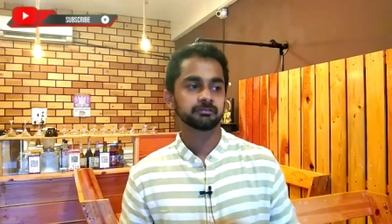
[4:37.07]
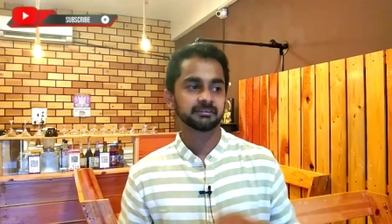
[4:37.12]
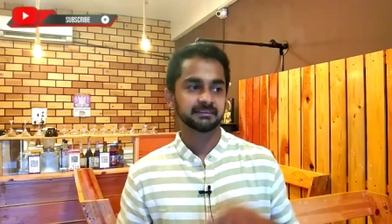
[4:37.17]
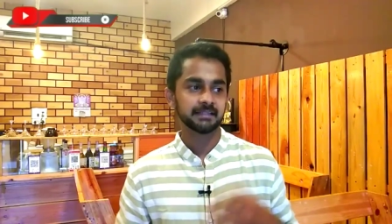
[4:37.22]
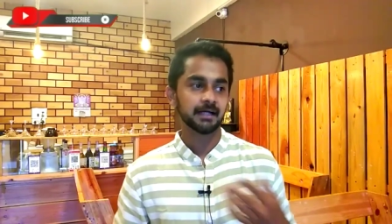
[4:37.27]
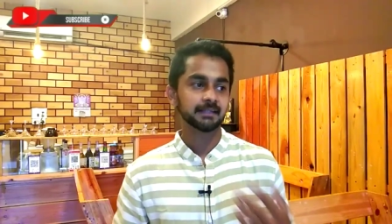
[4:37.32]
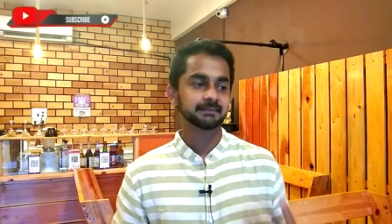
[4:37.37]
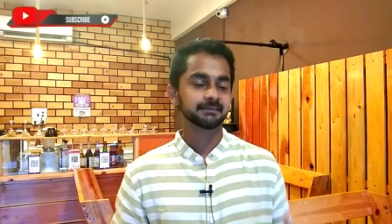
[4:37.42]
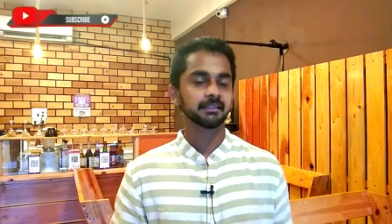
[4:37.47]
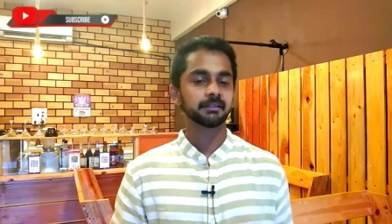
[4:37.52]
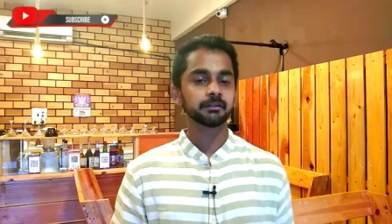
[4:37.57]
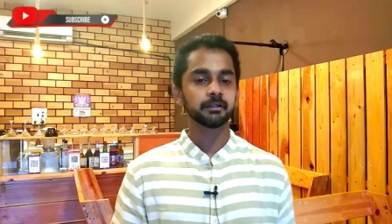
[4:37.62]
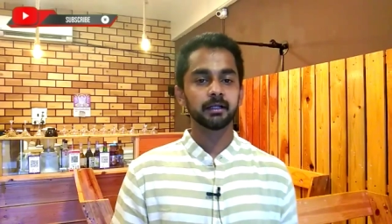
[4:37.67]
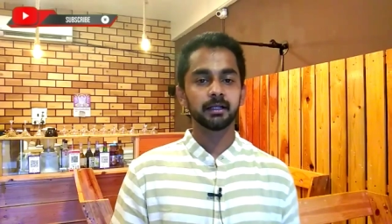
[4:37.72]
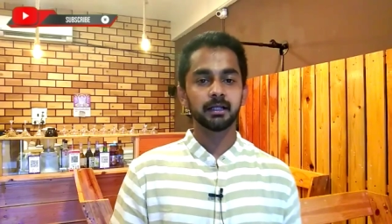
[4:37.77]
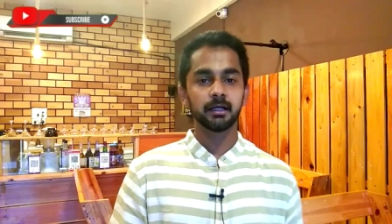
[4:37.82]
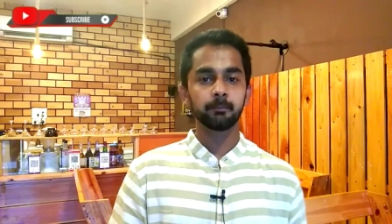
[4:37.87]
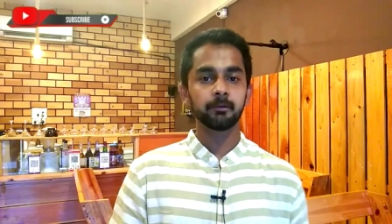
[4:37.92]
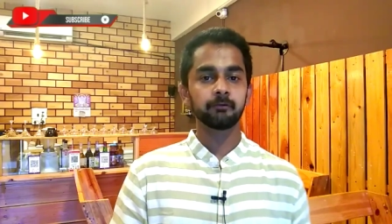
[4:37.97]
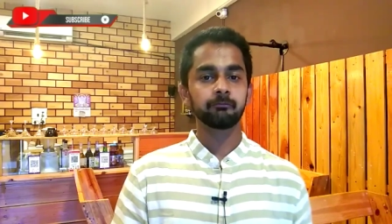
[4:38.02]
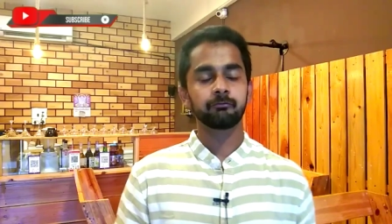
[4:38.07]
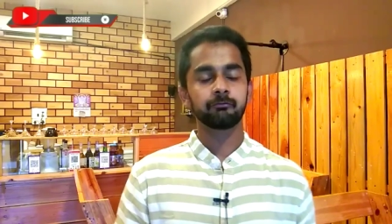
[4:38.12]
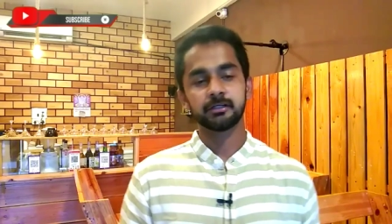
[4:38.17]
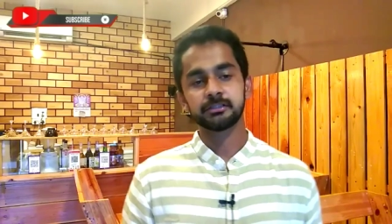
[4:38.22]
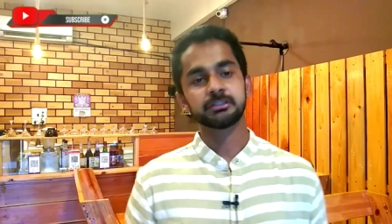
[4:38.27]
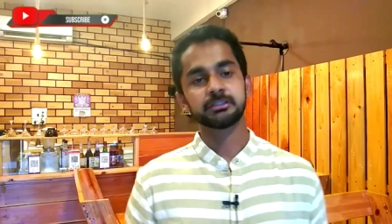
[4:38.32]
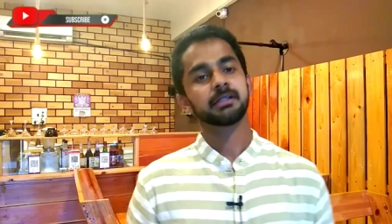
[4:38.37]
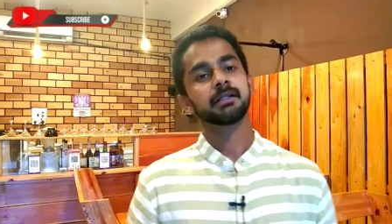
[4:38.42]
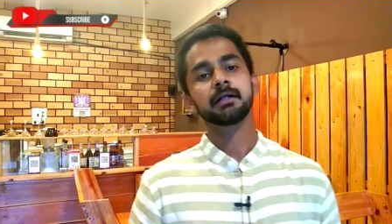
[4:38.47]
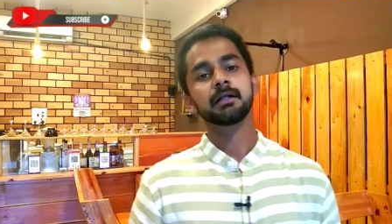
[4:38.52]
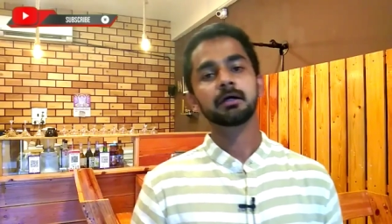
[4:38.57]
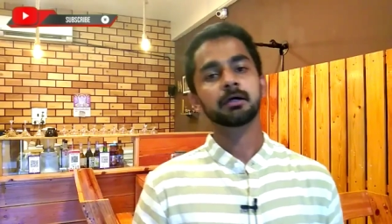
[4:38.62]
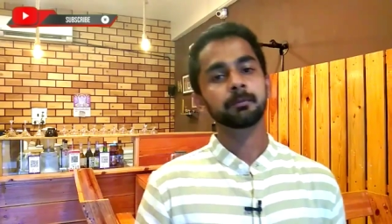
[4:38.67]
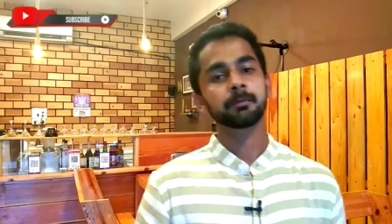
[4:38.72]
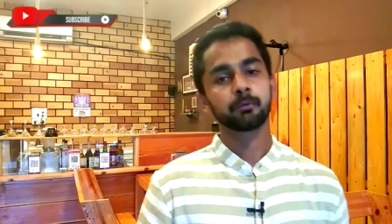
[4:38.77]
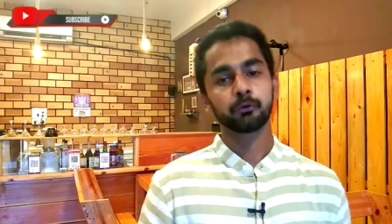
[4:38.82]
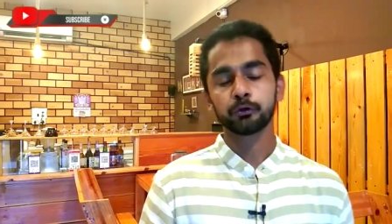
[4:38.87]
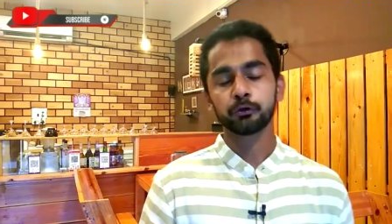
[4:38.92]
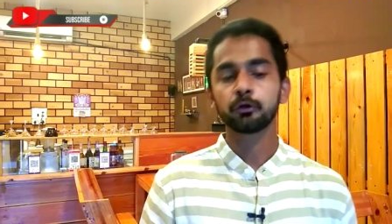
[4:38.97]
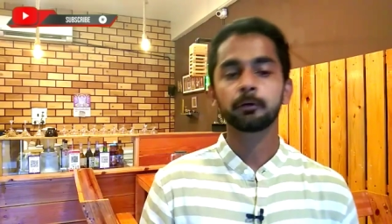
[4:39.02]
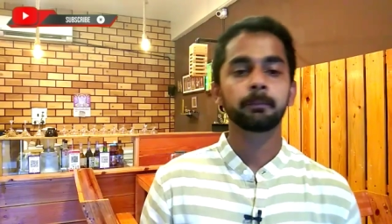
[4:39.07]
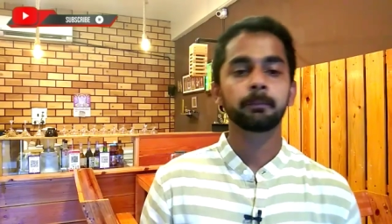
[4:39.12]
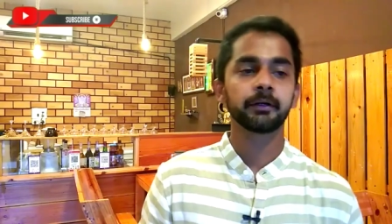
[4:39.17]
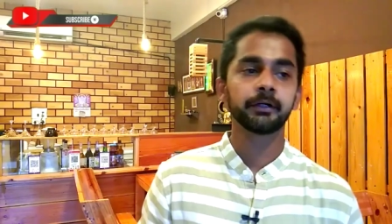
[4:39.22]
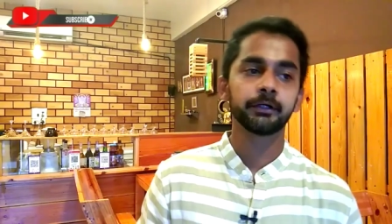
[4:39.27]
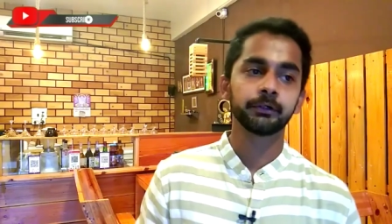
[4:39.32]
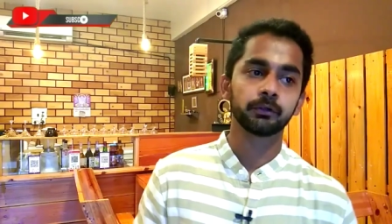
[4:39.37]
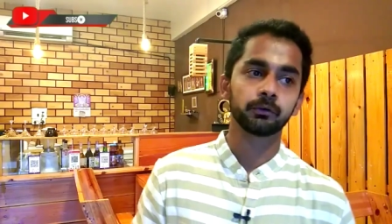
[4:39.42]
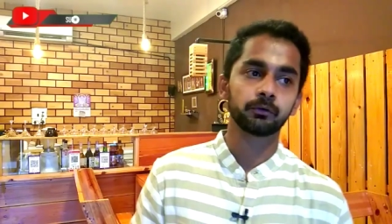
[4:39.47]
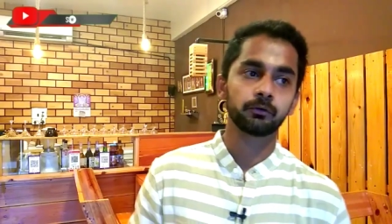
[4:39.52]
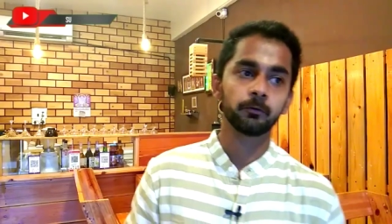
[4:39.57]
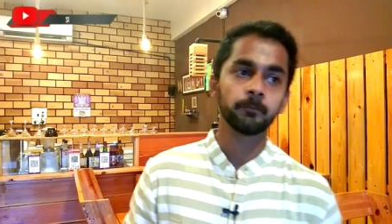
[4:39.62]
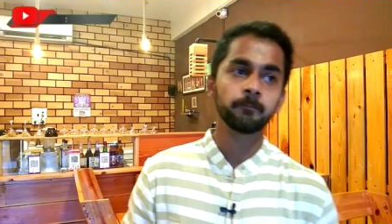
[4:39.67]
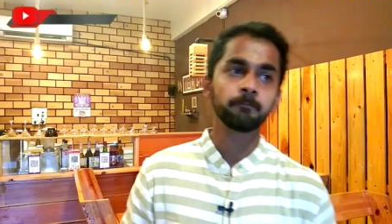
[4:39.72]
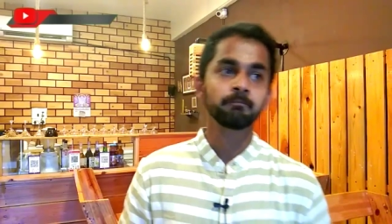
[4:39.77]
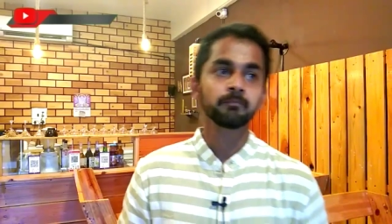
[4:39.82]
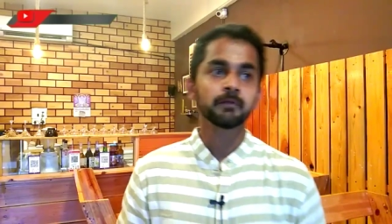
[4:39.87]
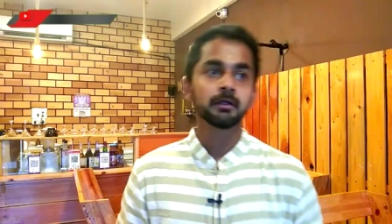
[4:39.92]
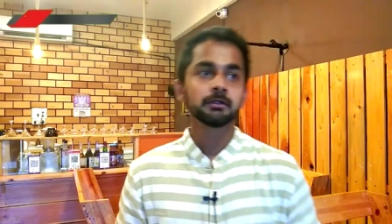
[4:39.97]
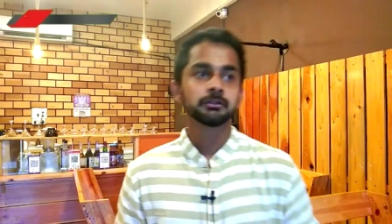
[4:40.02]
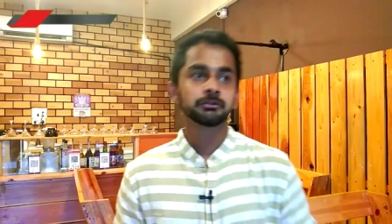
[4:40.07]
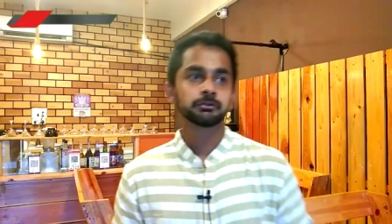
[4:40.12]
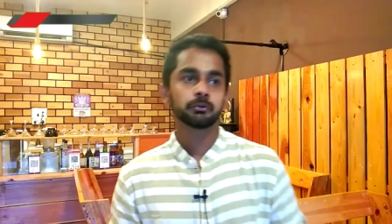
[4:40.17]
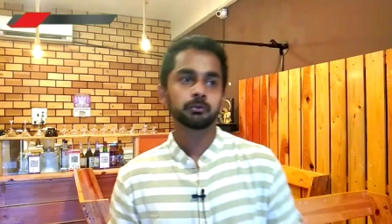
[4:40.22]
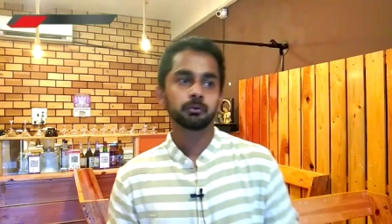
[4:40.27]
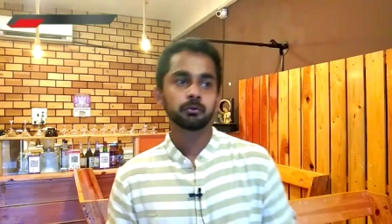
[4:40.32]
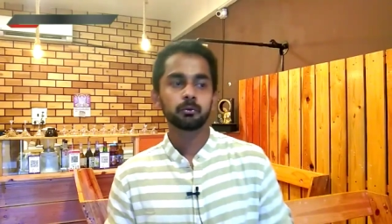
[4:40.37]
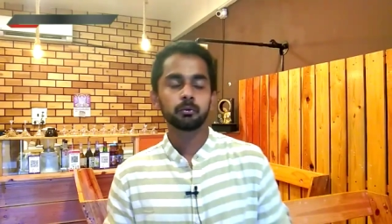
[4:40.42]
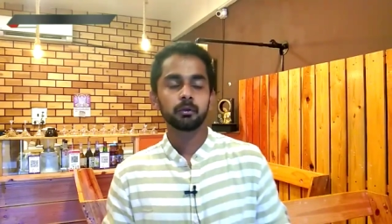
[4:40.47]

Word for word: ஸ்நாக்ஸ் இருந்தால் எல்லாமே ஃப்ரெஷ்ஷாக தான் நாங்கள் ப்ரொக்யூர் பண்ணிகிட்ருக்கோம் ஸோ